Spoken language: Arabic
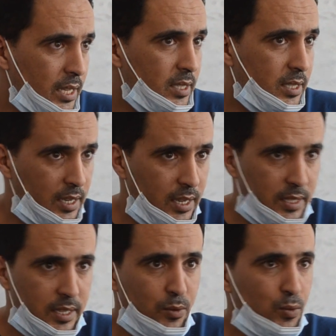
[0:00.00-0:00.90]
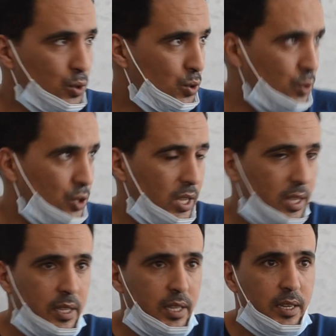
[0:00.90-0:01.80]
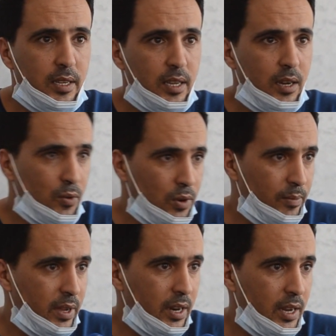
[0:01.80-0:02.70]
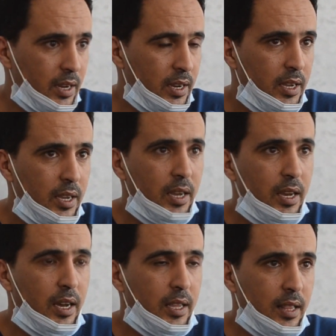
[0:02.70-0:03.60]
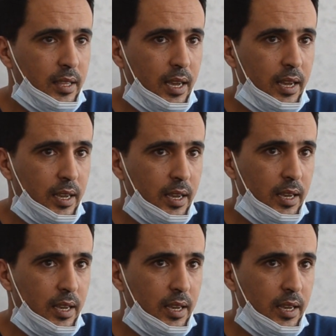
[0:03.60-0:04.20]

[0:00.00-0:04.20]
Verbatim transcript: السياسي وجوه جديدة لأول مرة تلتحق